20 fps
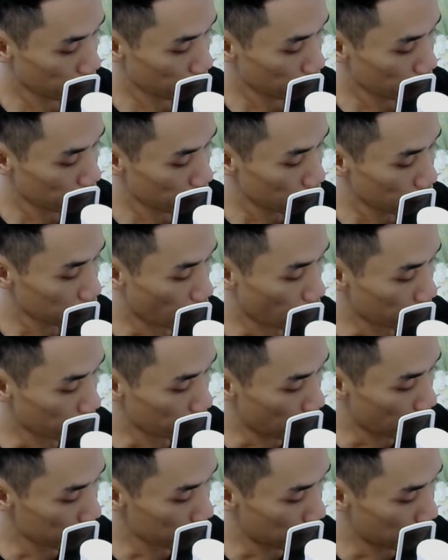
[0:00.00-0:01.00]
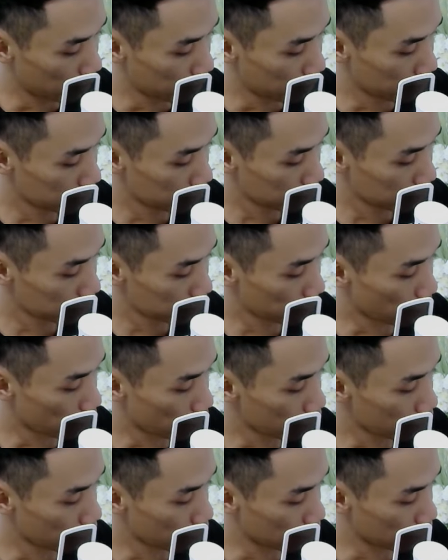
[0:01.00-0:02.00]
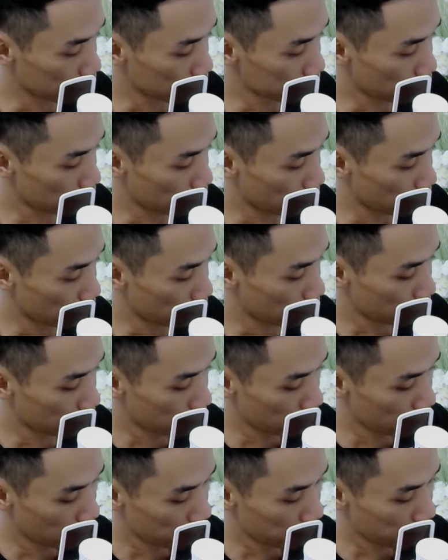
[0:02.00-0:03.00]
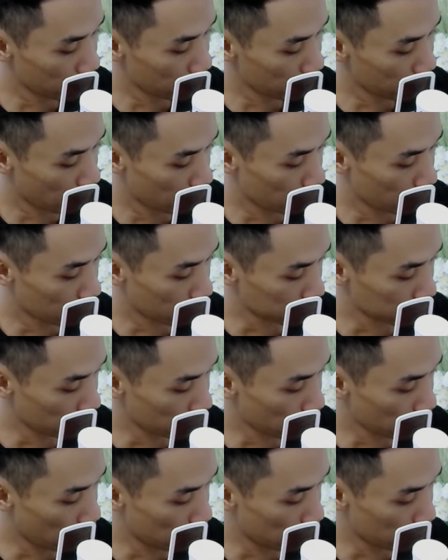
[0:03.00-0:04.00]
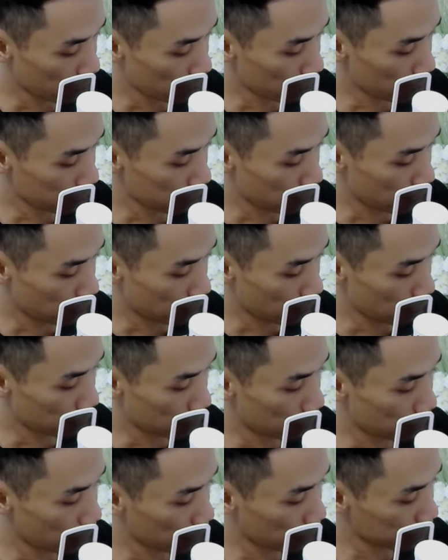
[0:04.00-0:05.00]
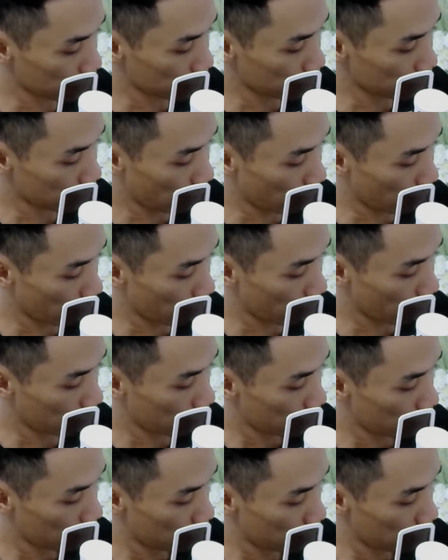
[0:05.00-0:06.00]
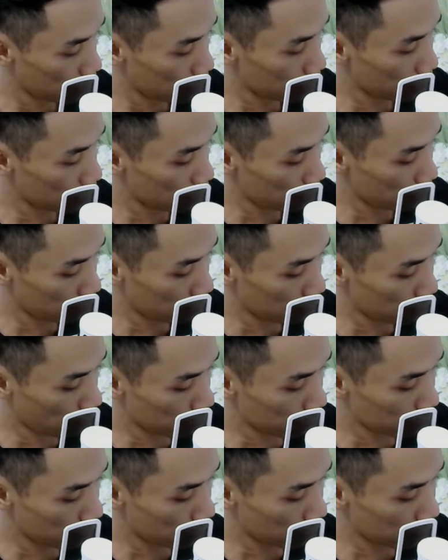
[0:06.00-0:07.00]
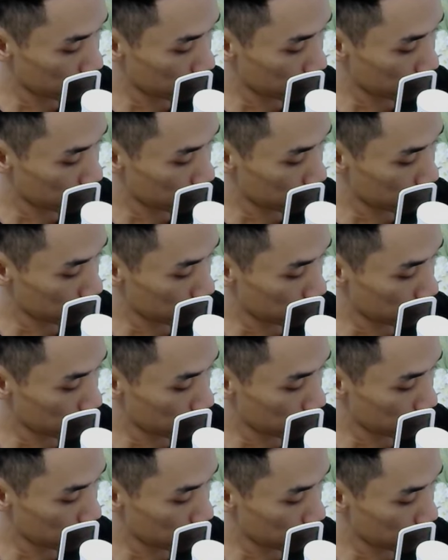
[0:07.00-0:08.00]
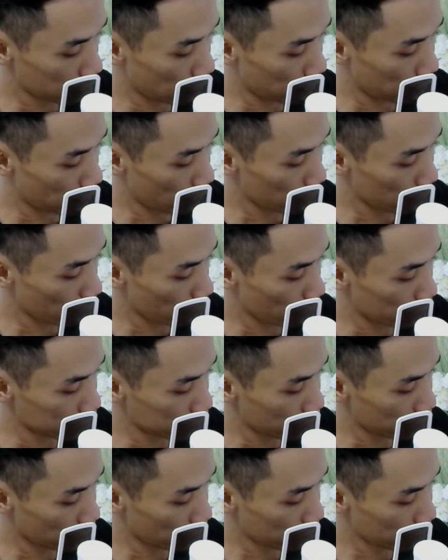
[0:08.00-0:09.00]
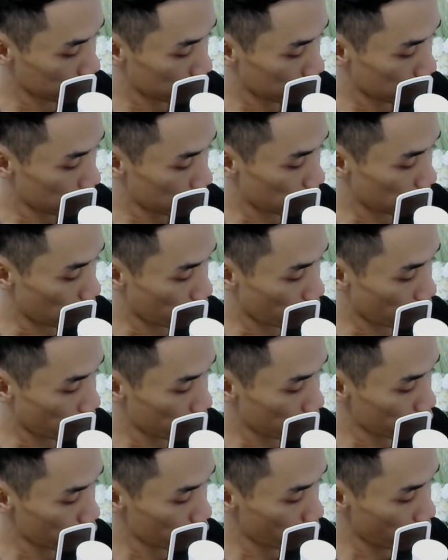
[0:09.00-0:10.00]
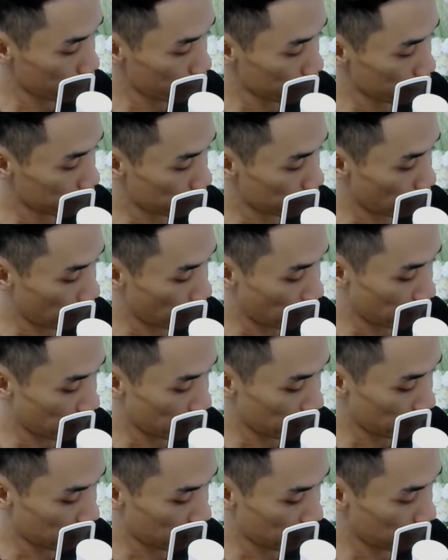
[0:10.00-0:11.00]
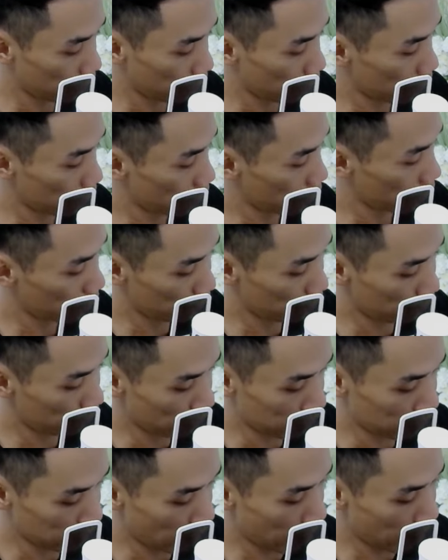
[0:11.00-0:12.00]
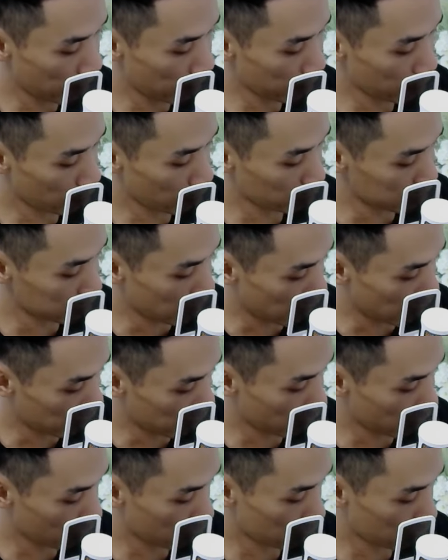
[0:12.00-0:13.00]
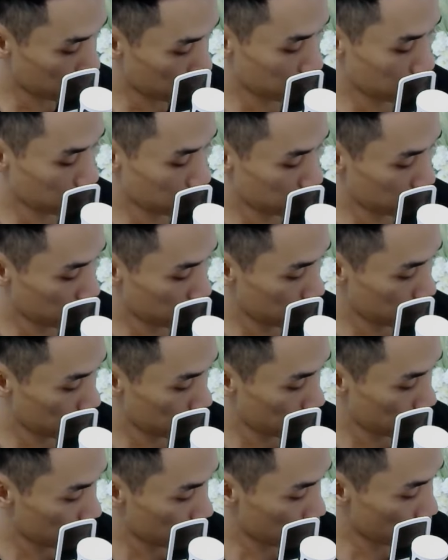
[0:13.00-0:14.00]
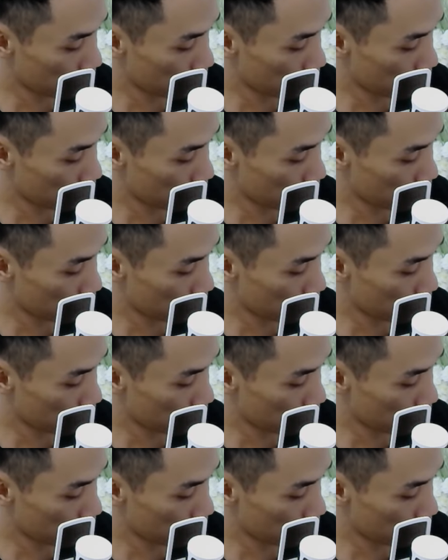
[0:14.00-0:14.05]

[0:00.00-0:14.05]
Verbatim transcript: cậu mở bị xem thử còn những gì biết đâu còn sót lại chút bánh mì khi ăn trên tàu nhưng cậu chỉ tìm thấy một quyển sách một cái áo khoác và hai viên đá ông già cho Nhìn hai